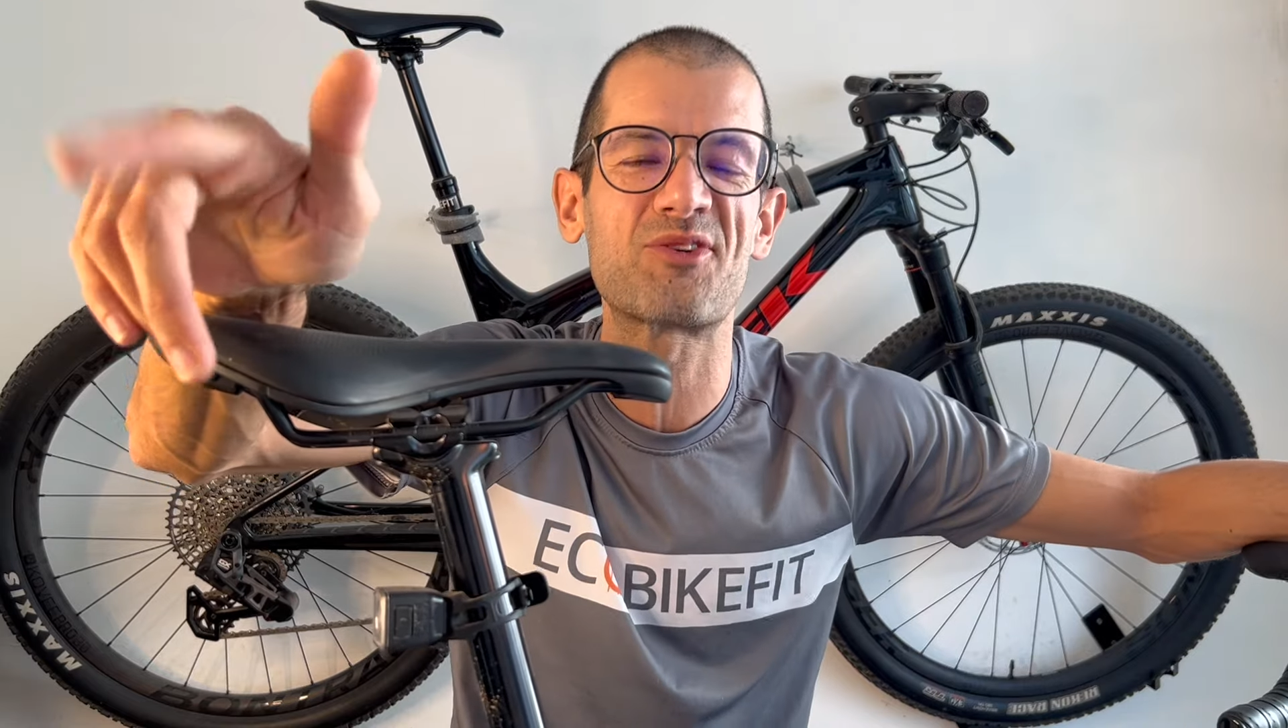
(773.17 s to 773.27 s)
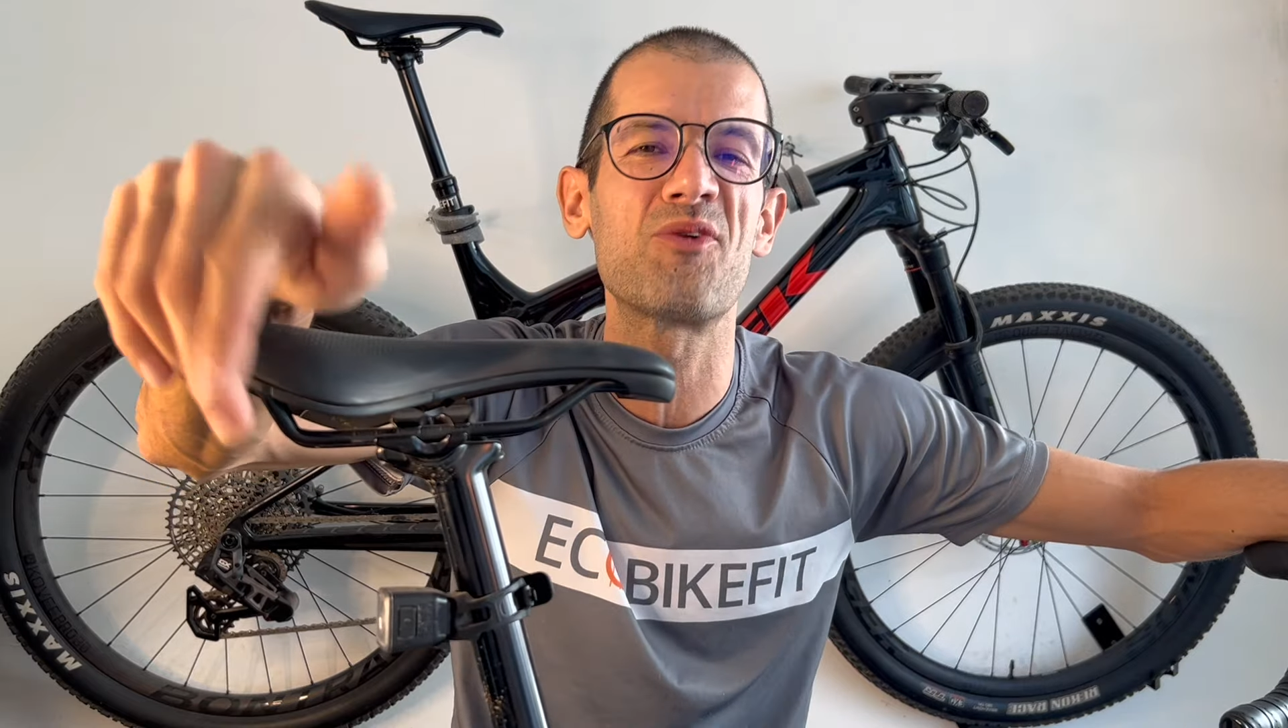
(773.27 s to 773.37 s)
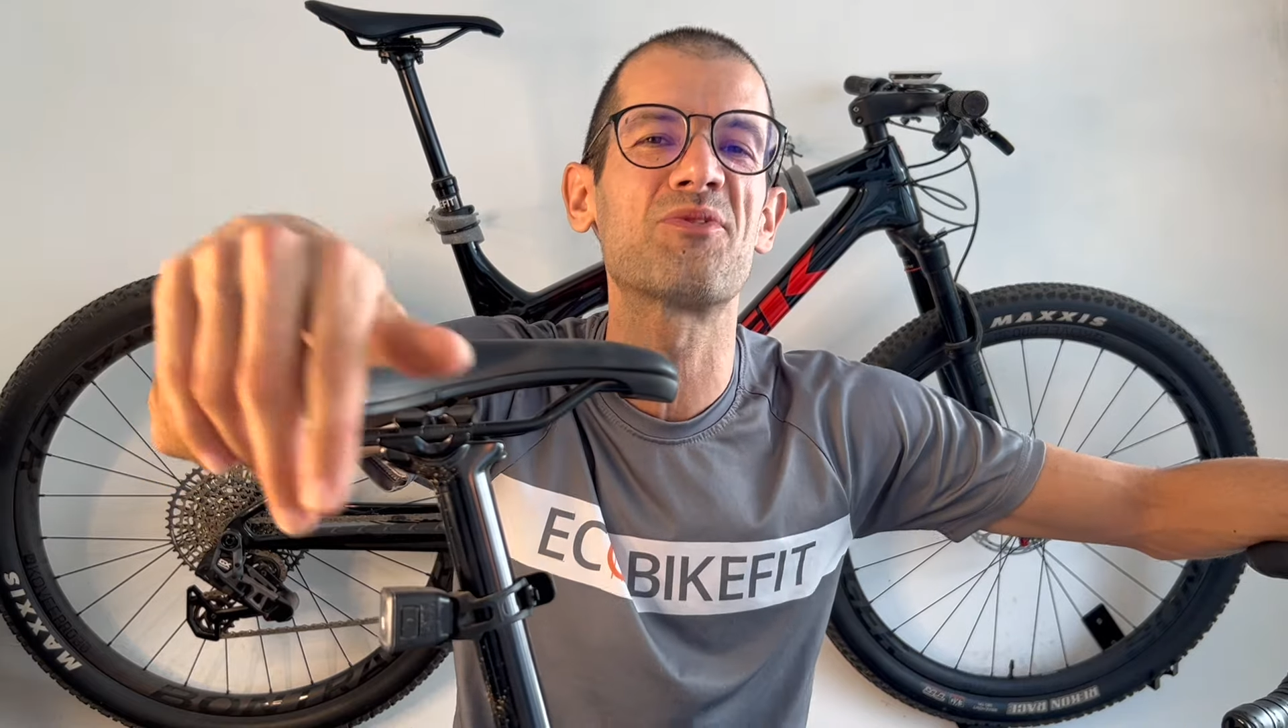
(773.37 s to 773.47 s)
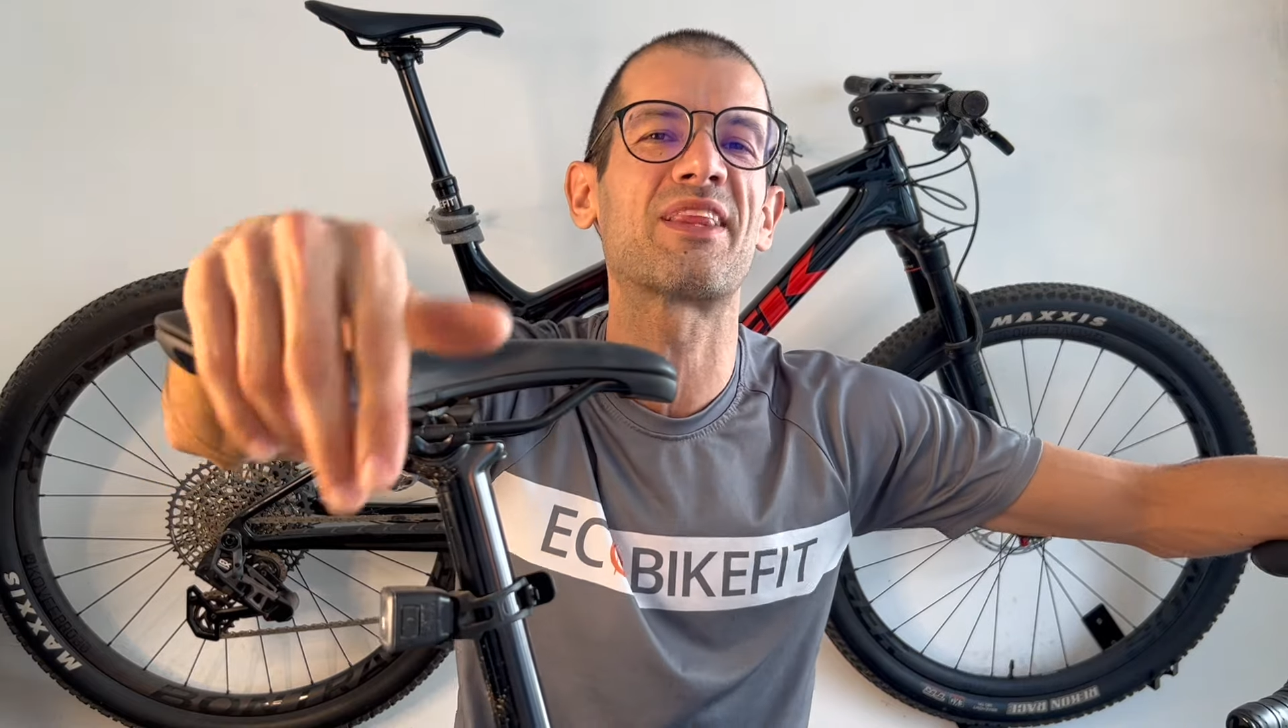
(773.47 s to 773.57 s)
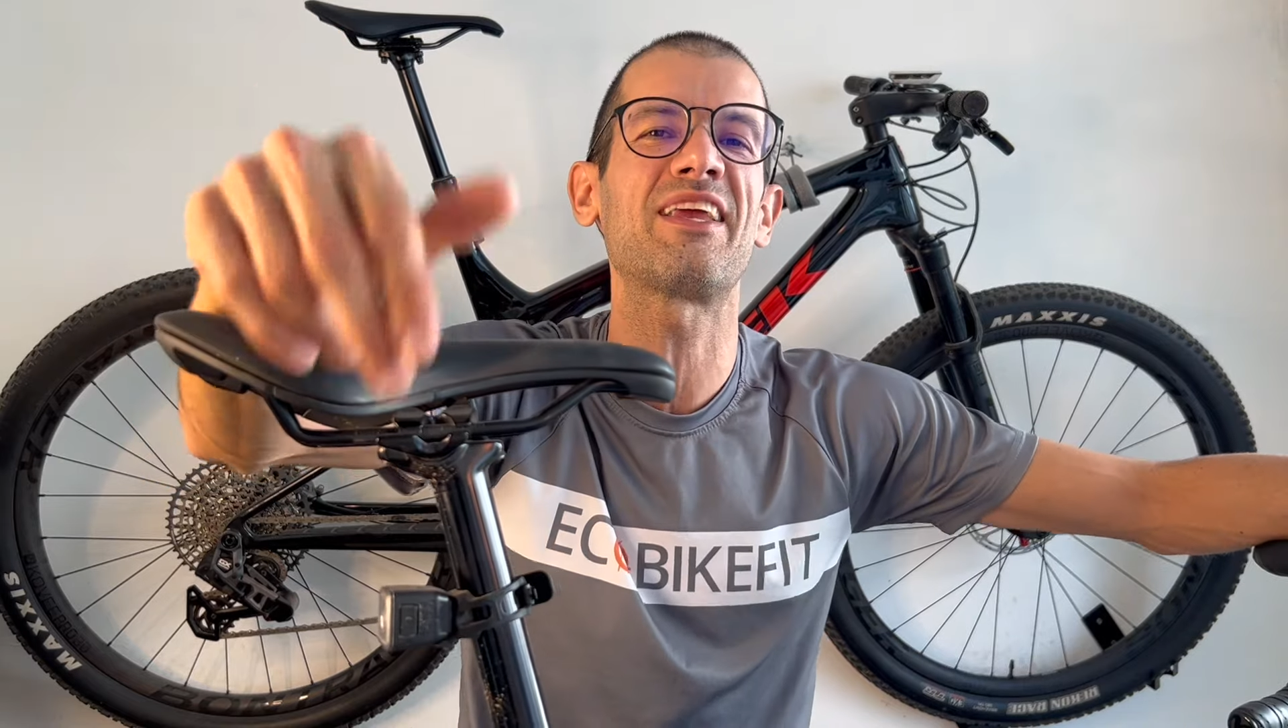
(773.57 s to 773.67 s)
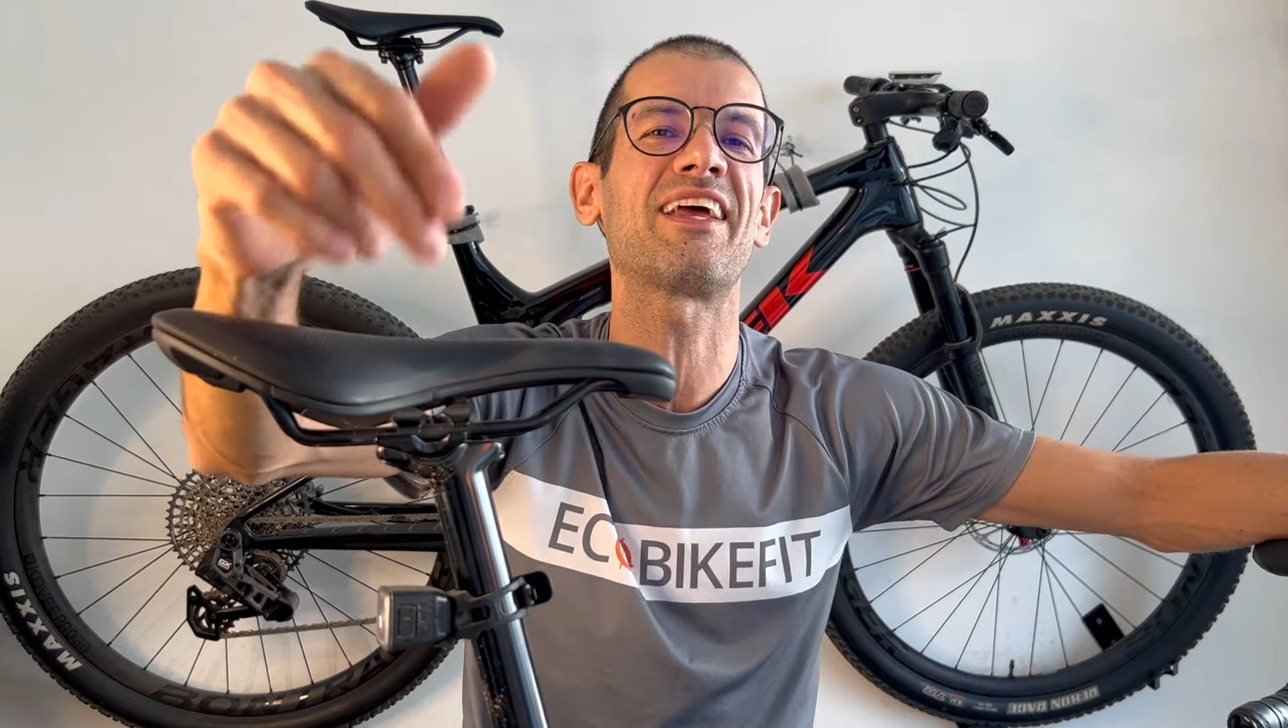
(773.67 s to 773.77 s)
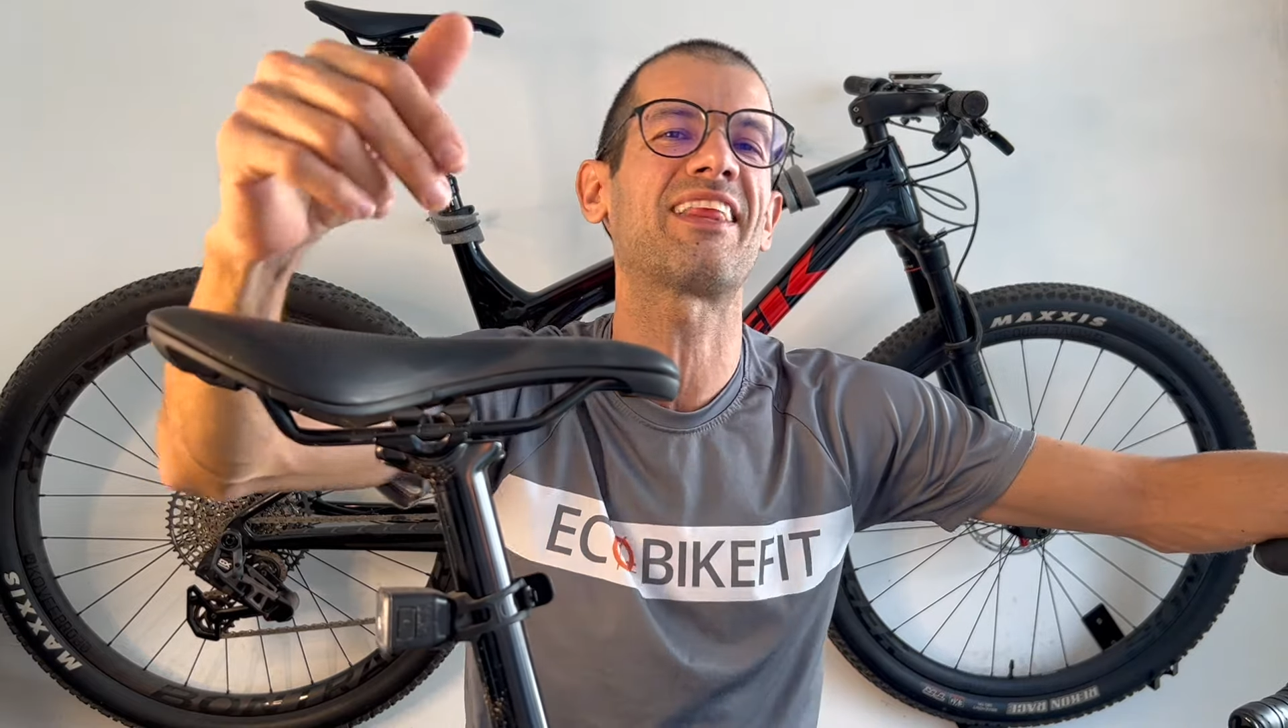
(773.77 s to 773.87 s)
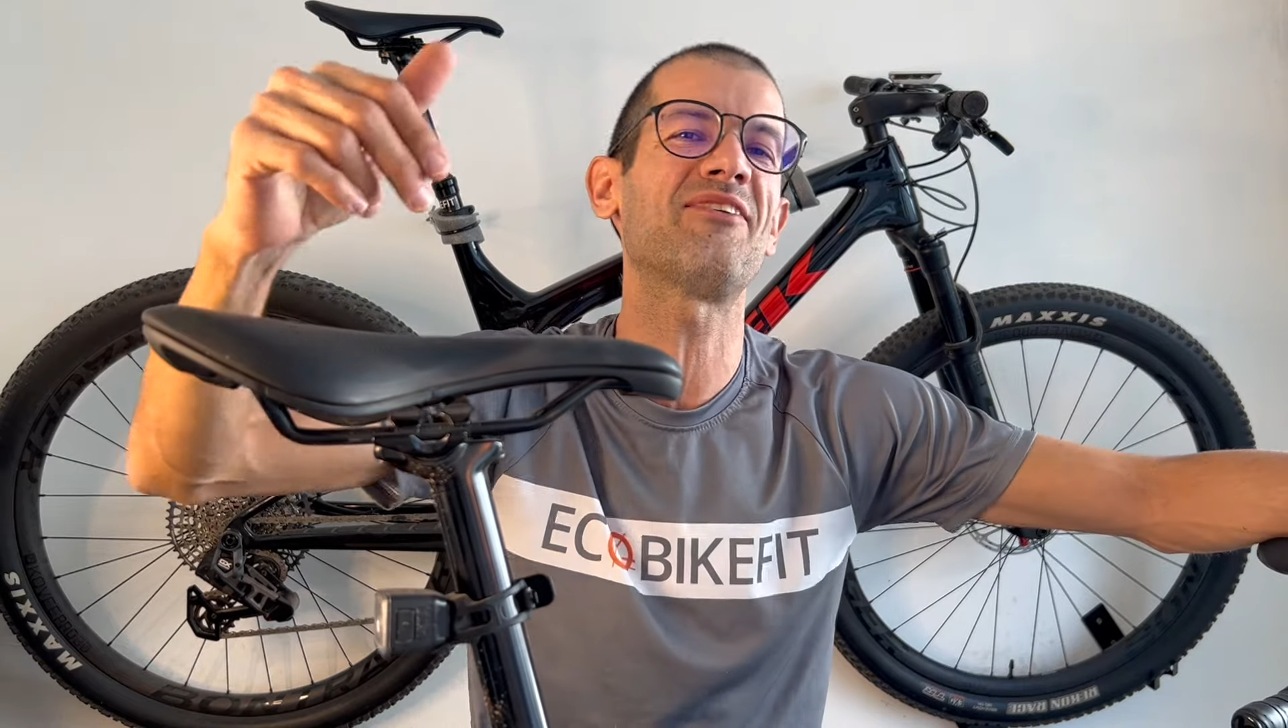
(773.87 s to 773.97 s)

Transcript: como tem até